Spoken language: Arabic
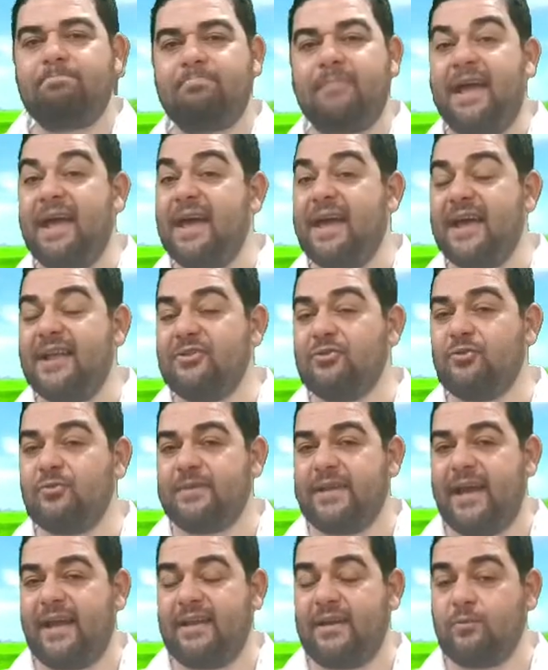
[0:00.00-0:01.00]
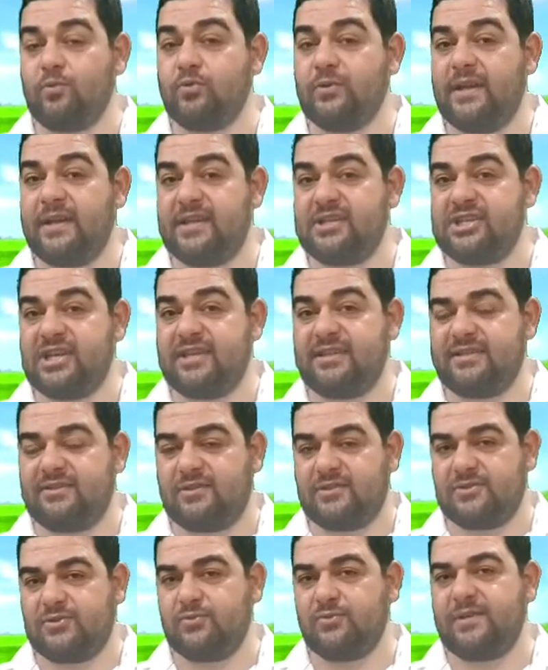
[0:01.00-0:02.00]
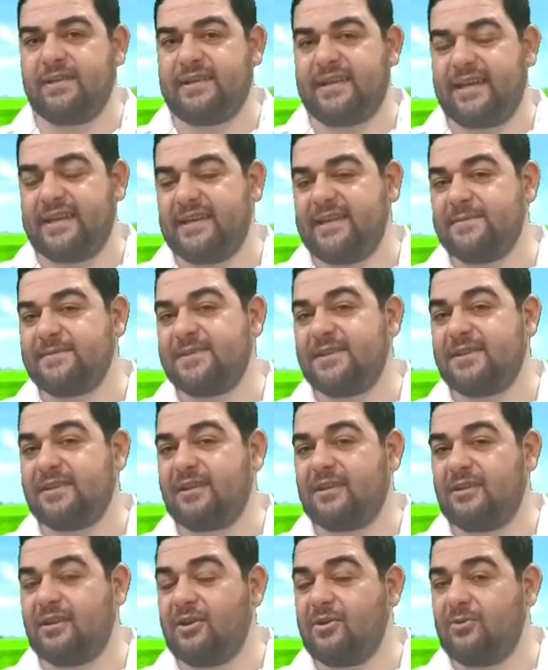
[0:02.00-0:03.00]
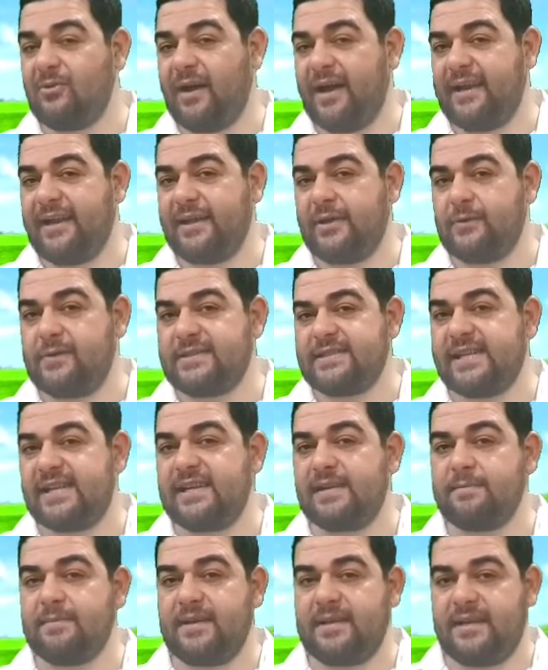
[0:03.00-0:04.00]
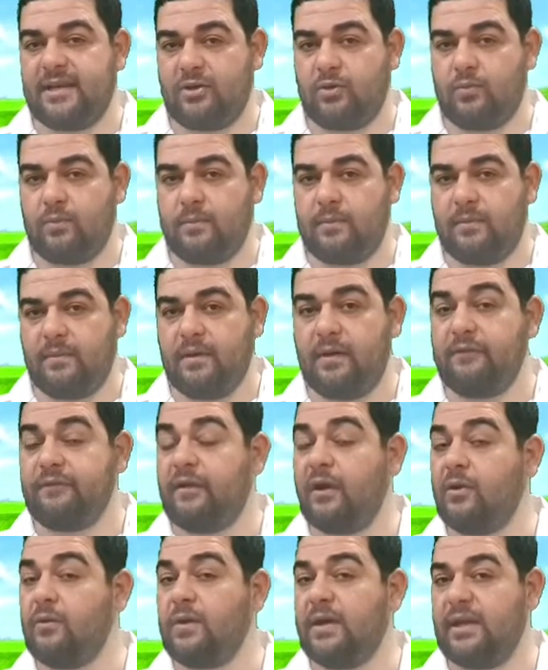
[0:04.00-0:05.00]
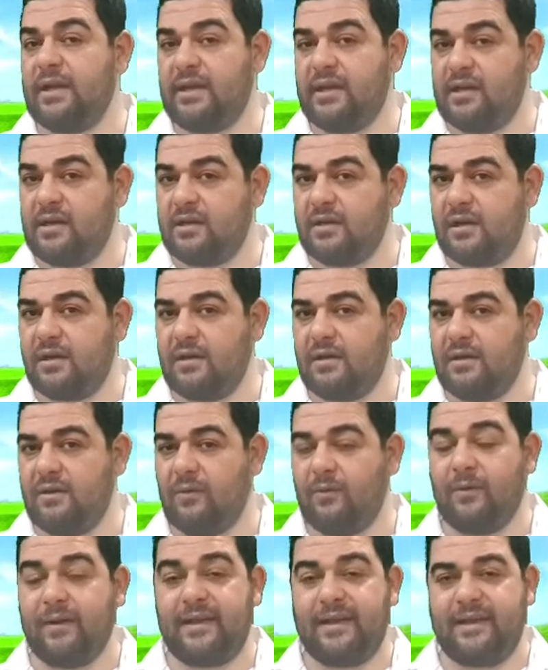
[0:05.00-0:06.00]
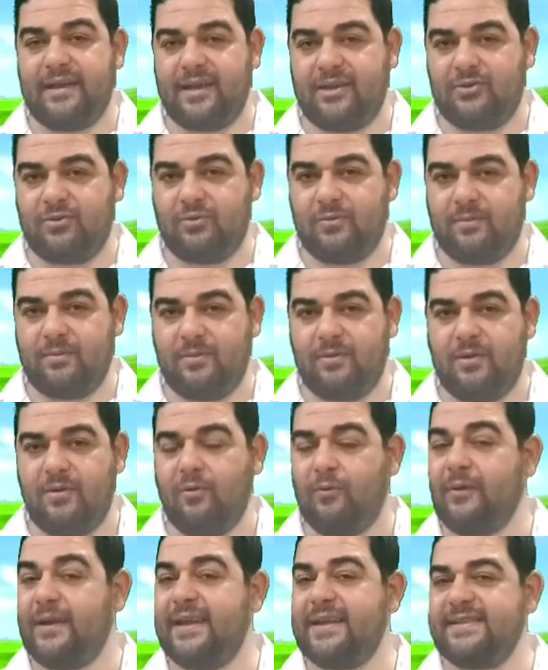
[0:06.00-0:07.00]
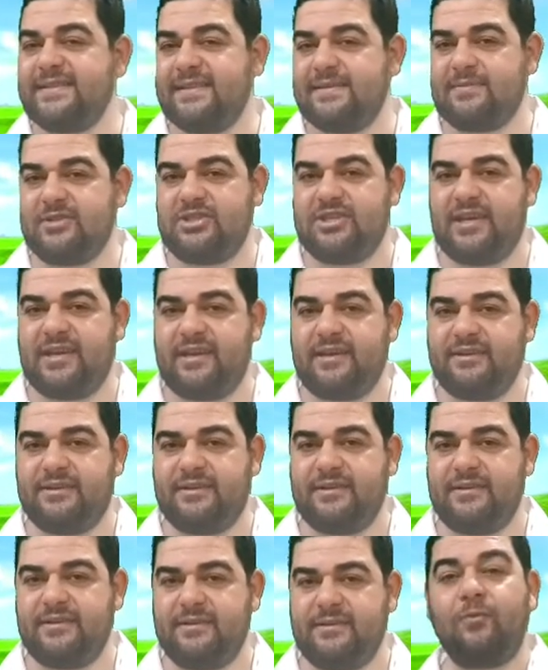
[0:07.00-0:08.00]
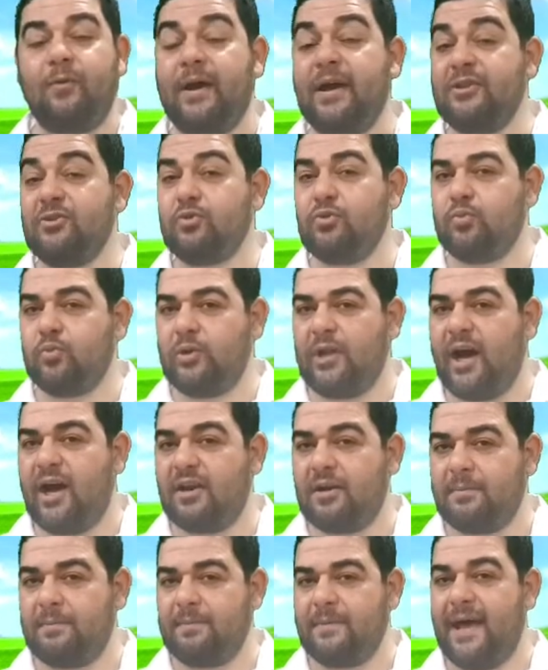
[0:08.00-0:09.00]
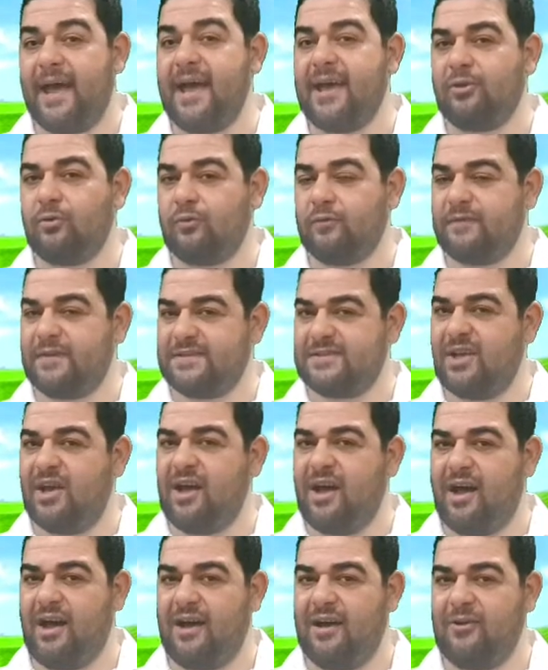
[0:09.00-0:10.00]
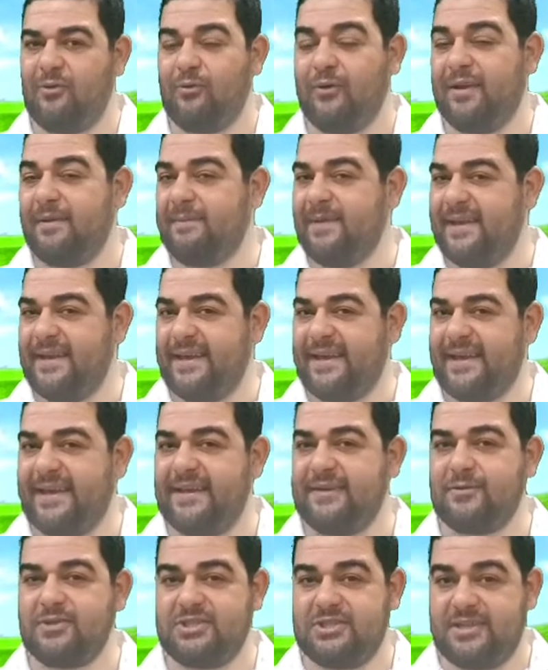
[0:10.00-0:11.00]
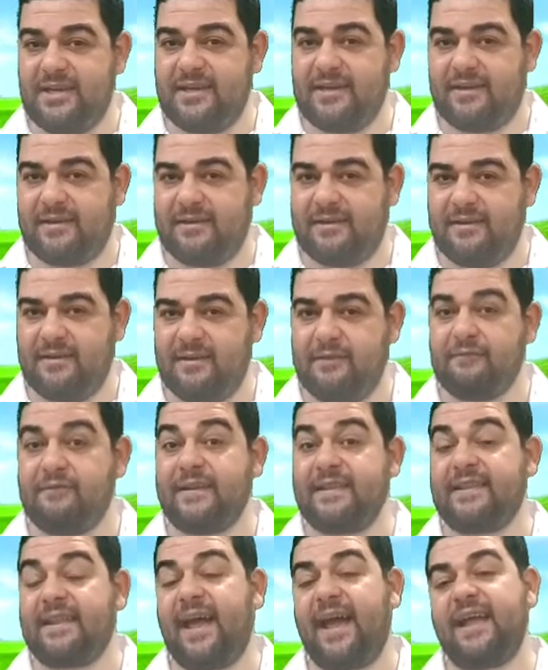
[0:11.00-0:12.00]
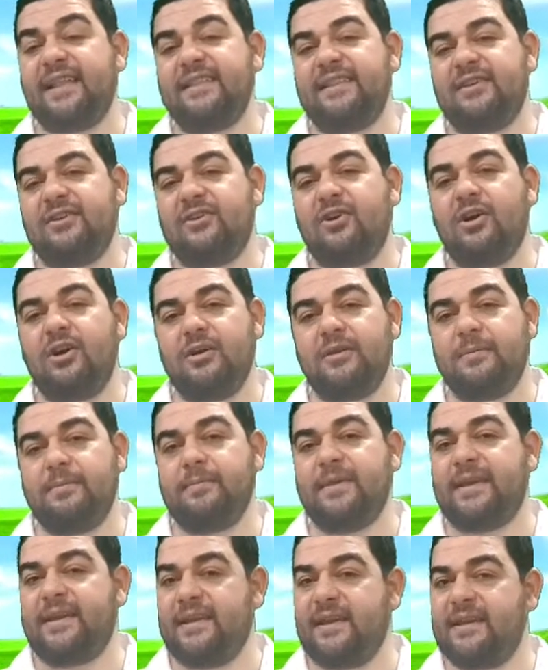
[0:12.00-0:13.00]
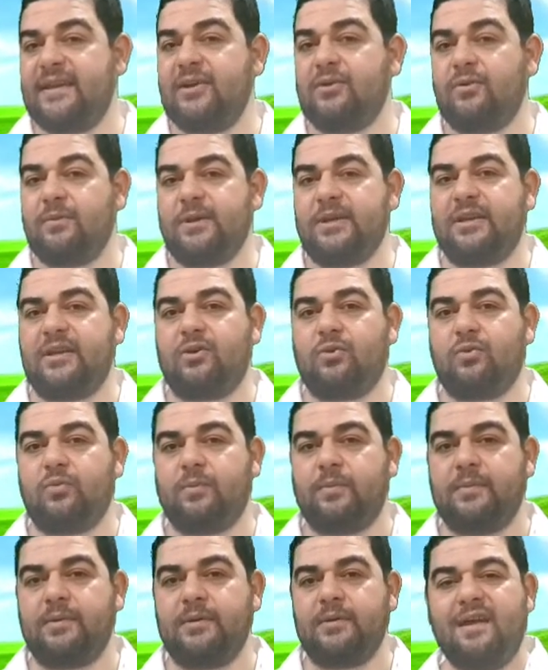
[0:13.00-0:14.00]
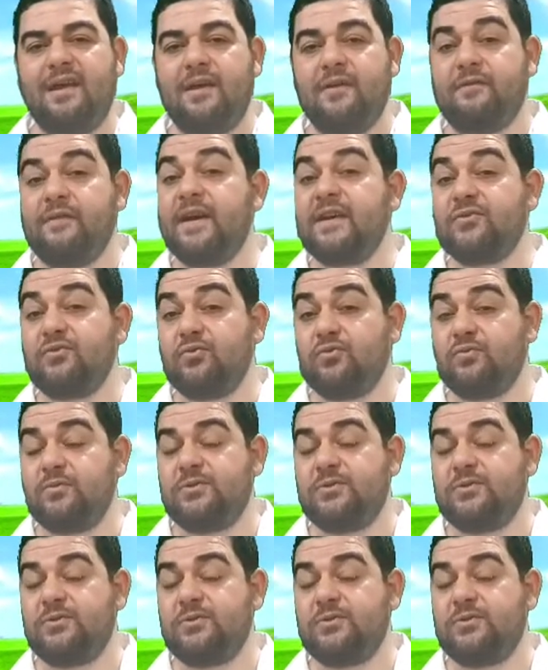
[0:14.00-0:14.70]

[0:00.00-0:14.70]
ها أنتم تعلمون نشأة الرسول الكريم صلى الله عليه وسلم بينكم فهو لا يقرأ ولا يكتب وليس بشاعر وأنتم العرب أهل الفصاحة والبلاغة والشعر فالتحدي قائم بيننا وبينكم فأتوا